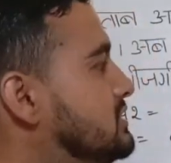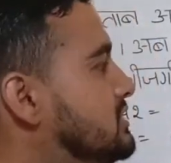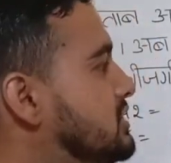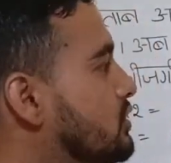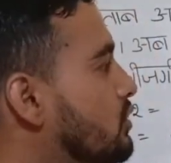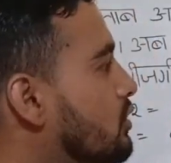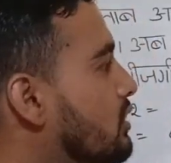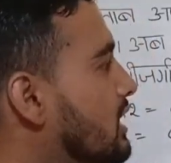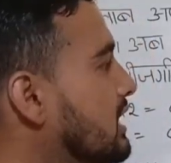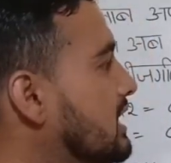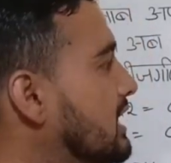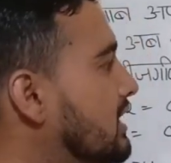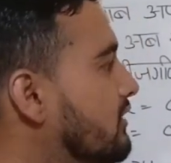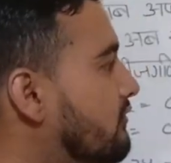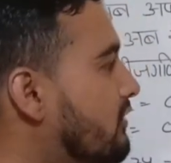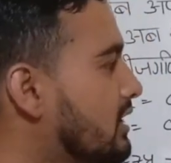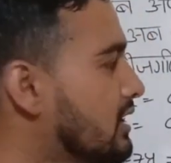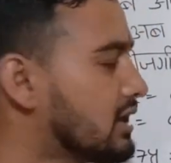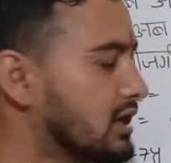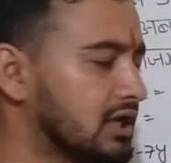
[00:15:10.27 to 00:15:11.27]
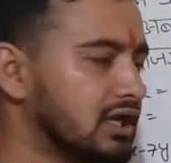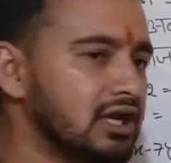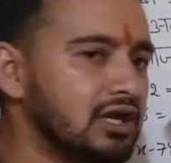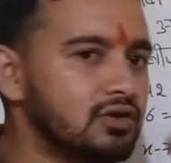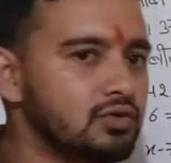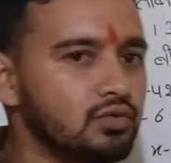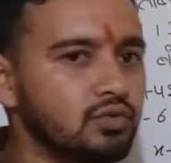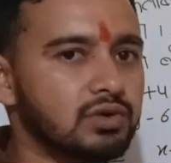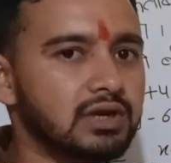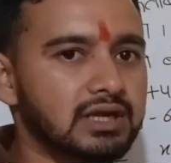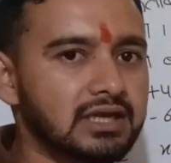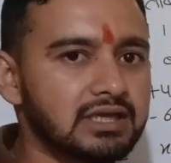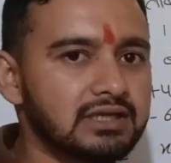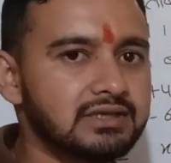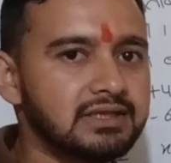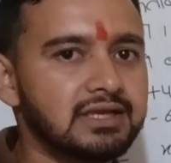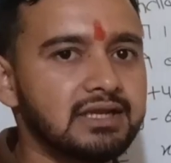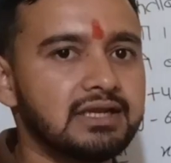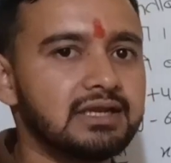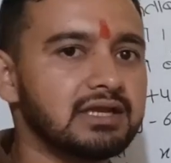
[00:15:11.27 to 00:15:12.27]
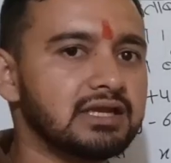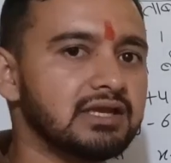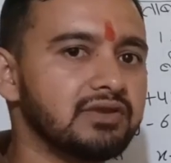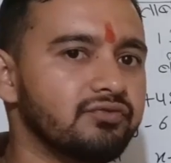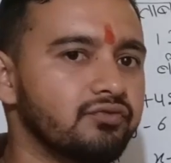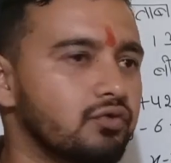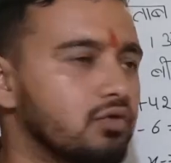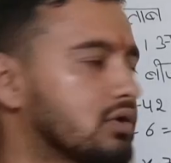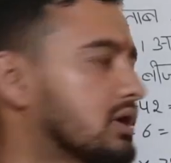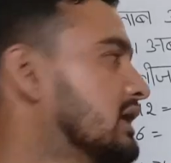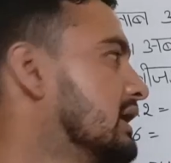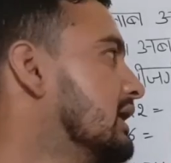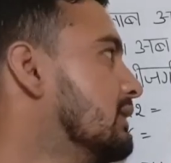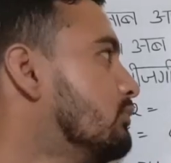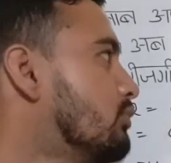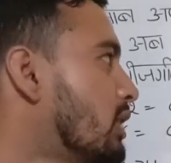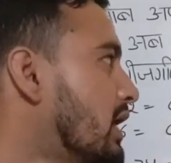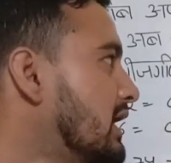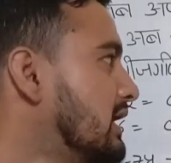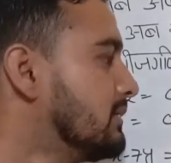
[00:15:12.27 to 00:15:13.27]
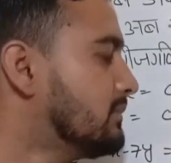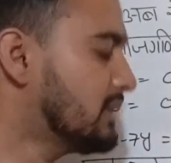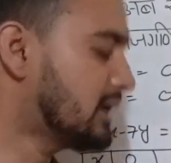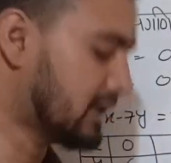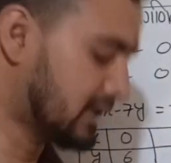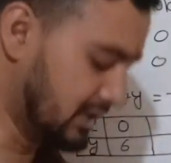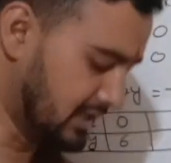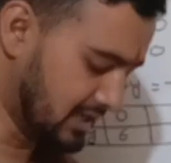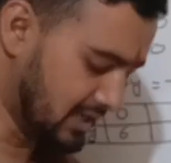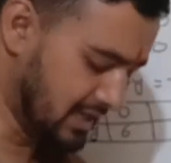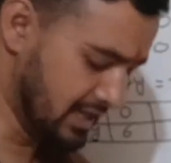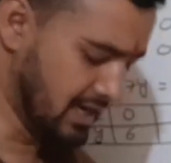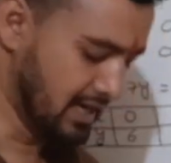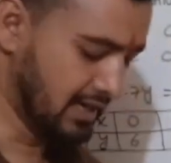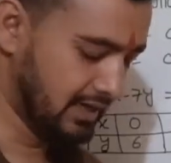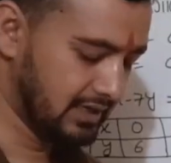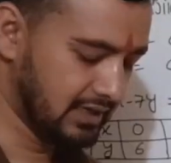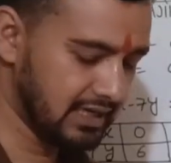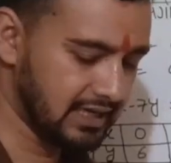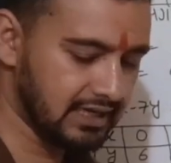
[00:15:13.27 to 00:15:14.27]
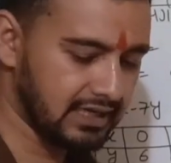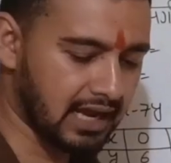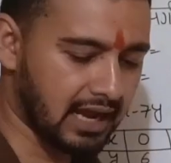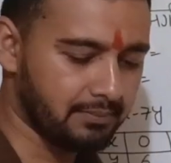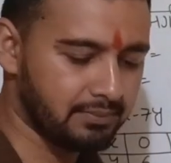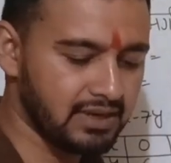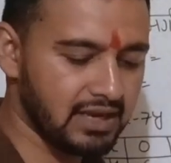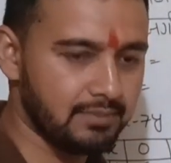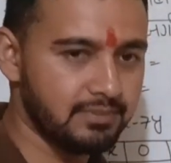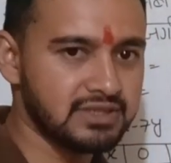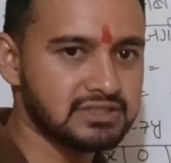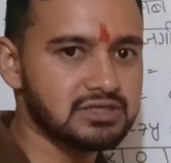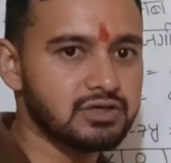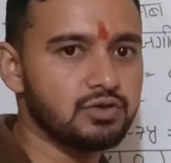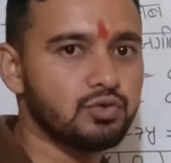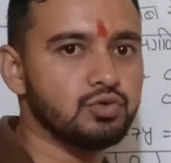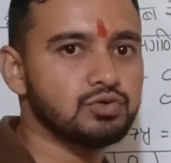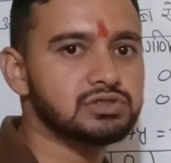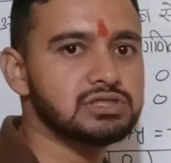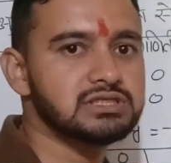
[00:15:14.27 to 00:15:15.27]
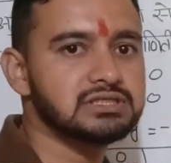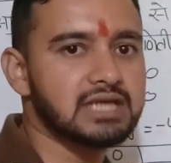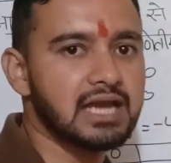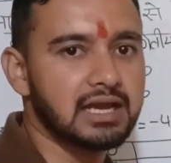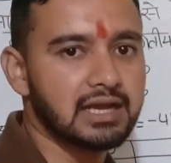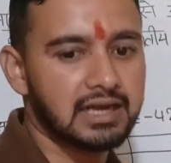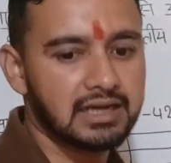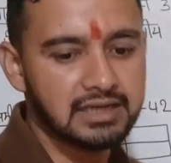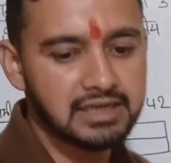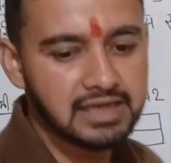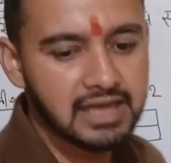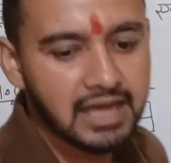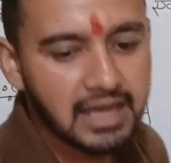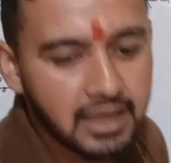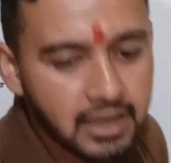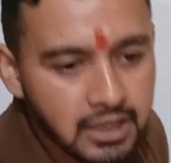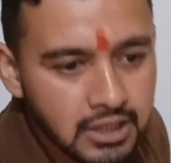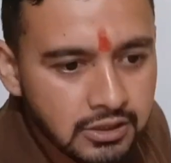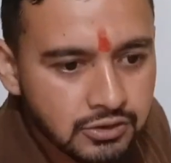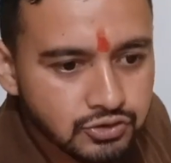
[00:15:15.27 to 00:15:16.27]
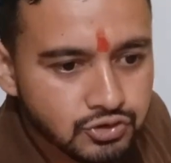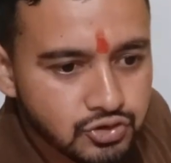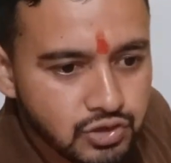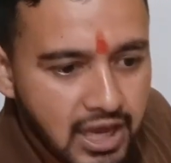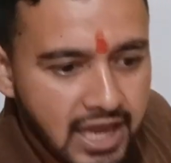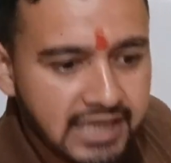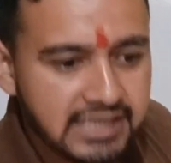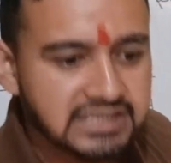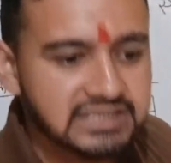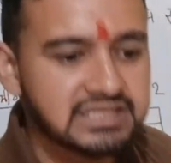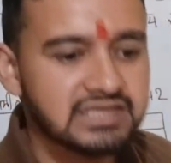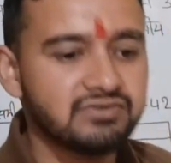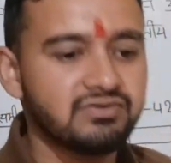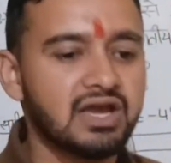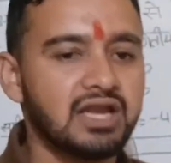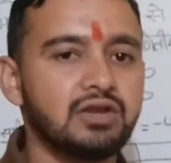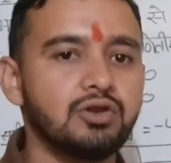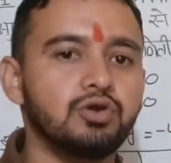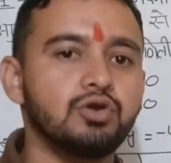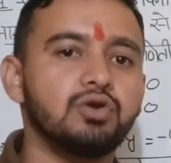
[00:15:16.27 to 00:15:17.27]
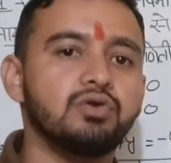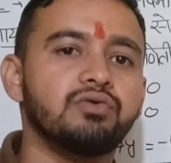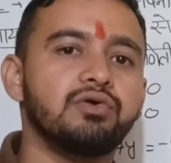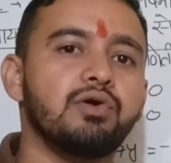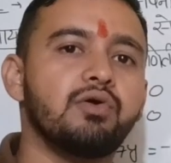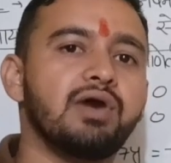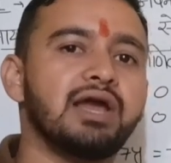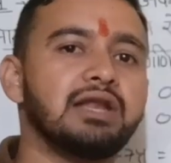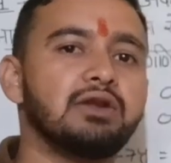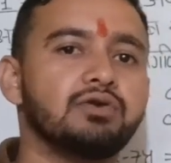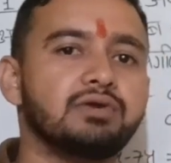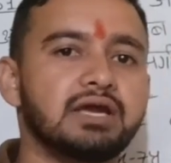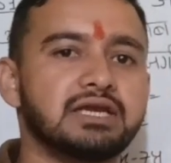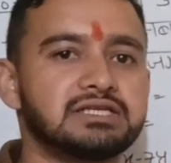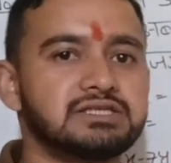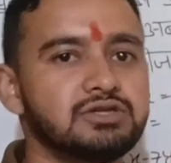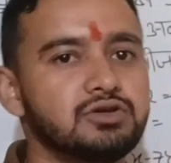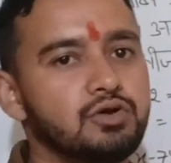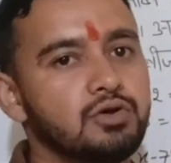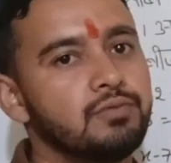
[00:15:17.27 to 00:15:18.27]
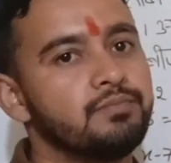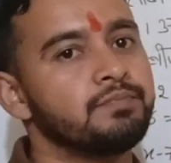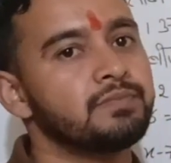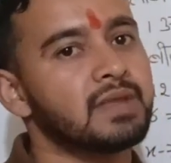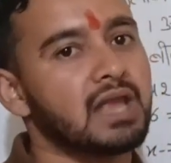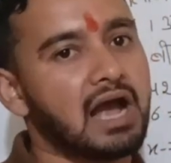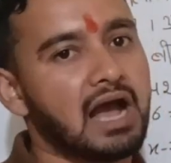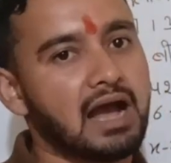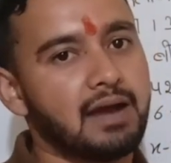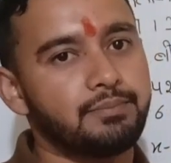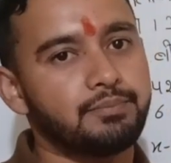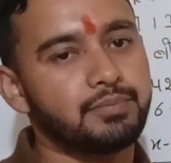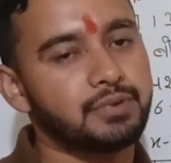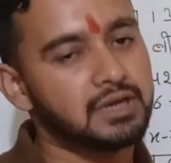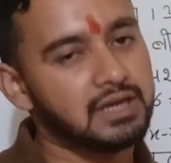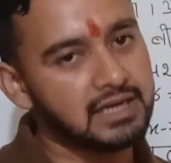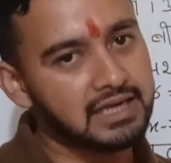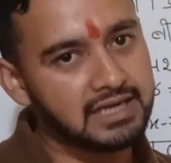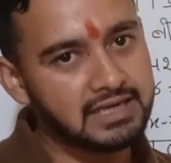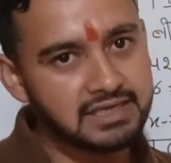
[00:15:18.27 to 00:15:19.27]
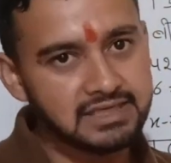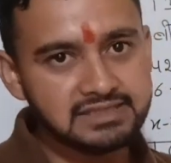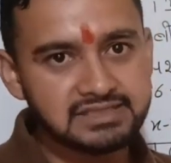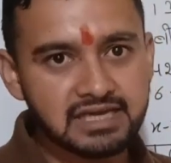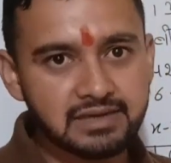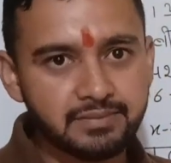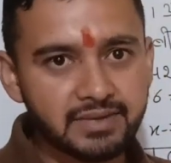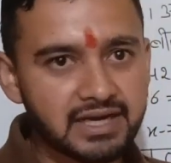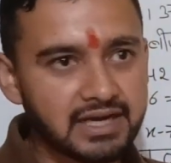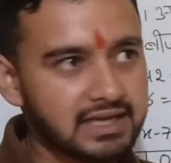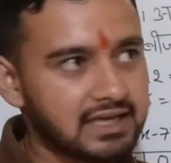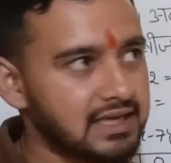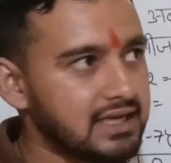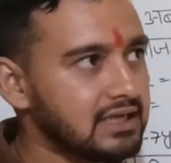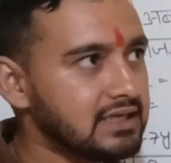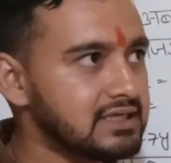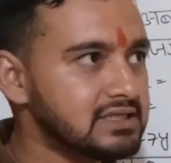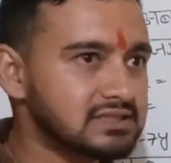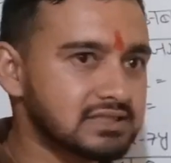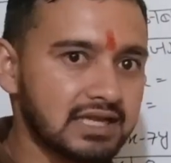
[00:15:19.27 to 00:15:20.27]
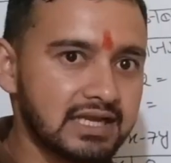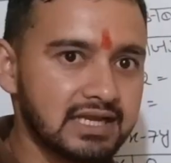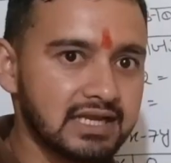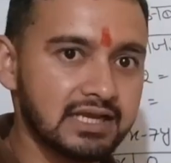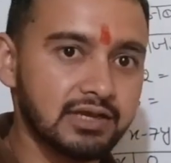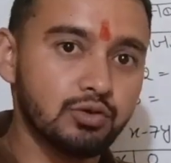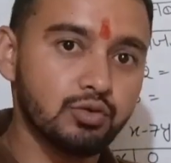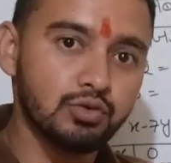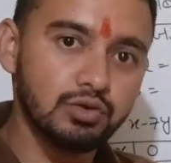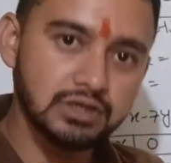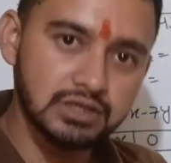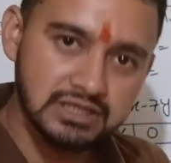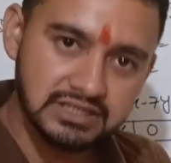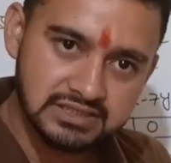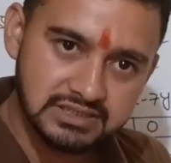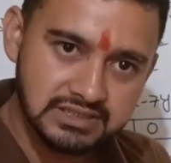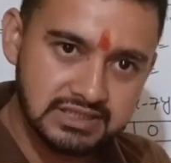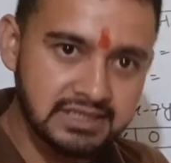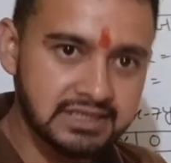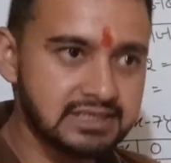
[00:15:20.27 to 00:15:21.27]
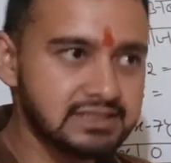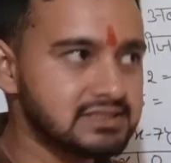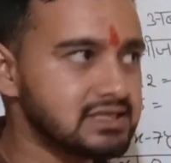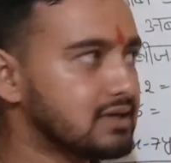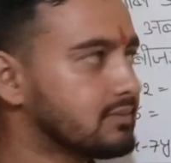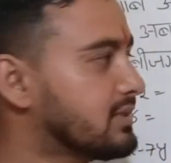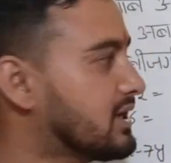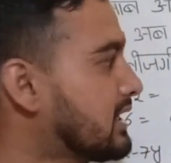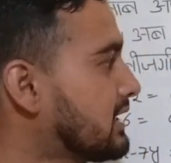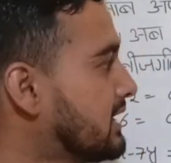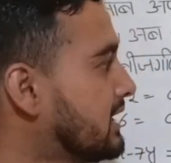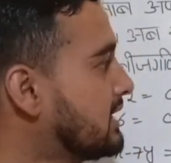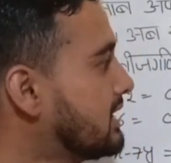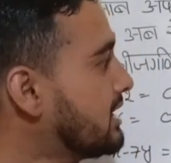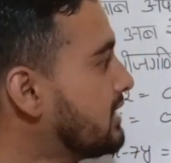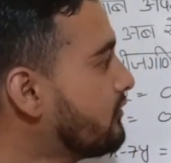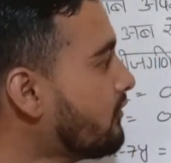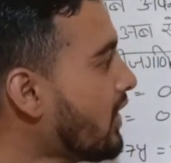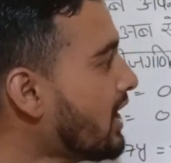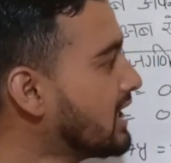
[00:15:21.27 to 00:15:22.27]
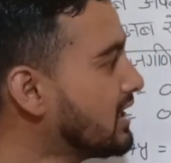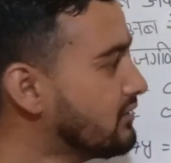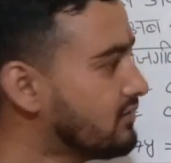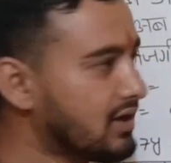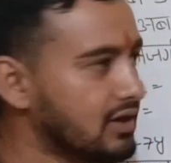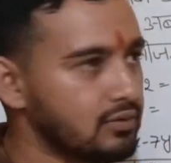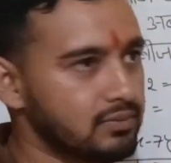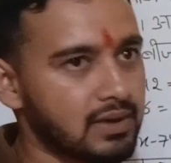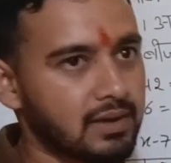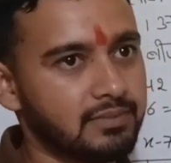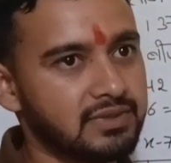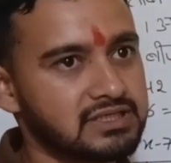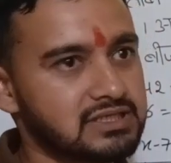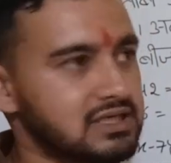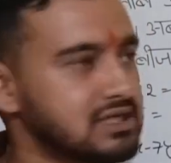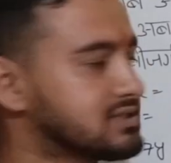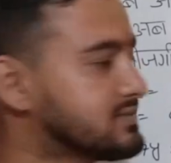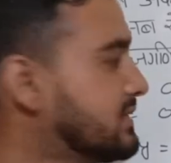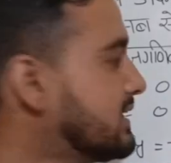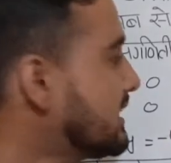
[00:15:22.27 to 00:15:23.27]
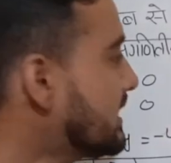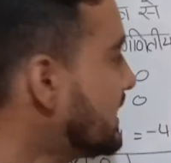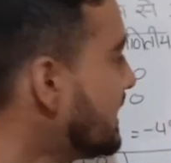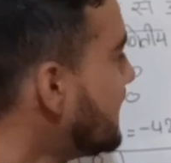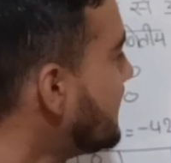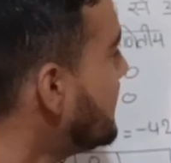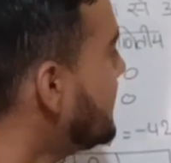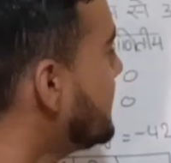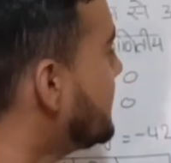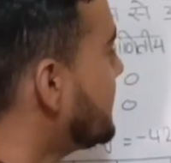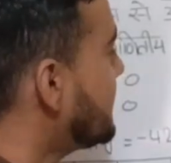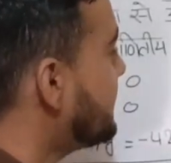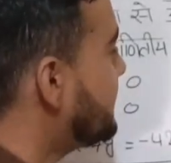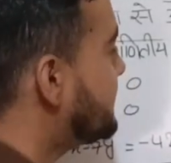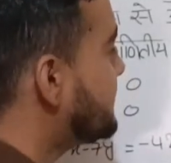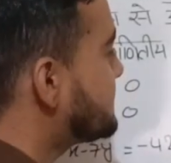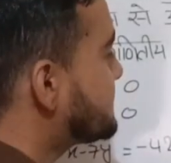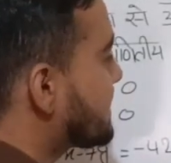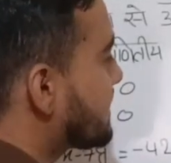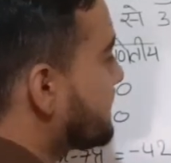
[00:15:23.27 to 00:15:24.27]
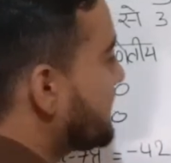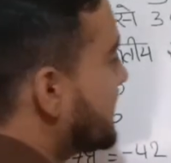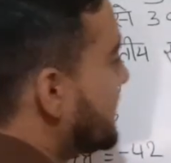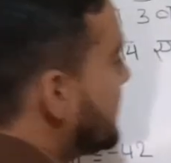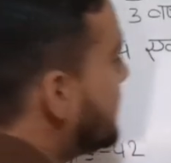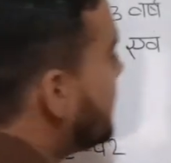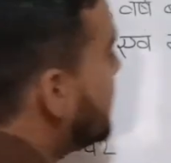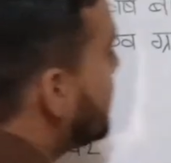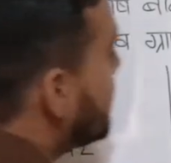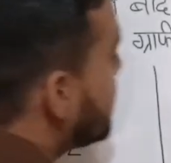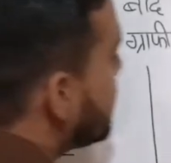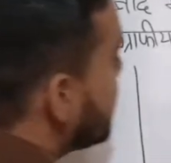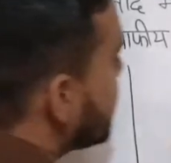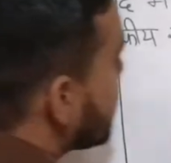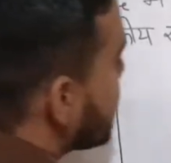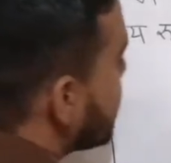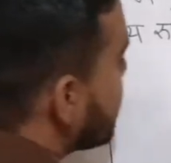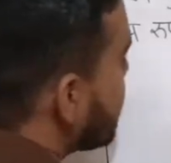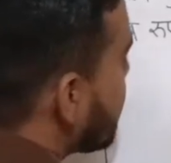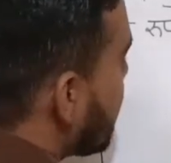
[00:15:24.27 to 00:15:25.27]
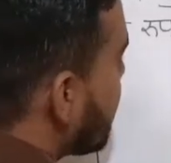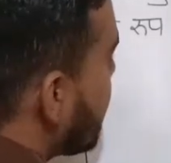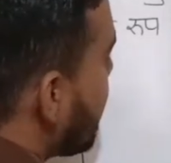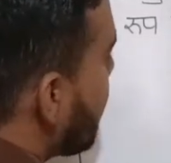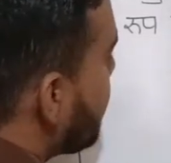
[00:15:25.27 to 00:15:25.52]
जीरो रखिए वन रखिए टू रखिए थ्री रखिए फोर रखिए पॉइंट में रखिए लेकिन आपने हमेशा कोशिश क्या करनी है जो एक्स की वैल्यू हो वो वैल्यू कैसी हो आप इंटीजर में रखिए इस तरीके इस इंटीजर में रखिए कि वाई की वैल्यू भी हमेशा किस में निकले इंटीजर में ही निकले यानी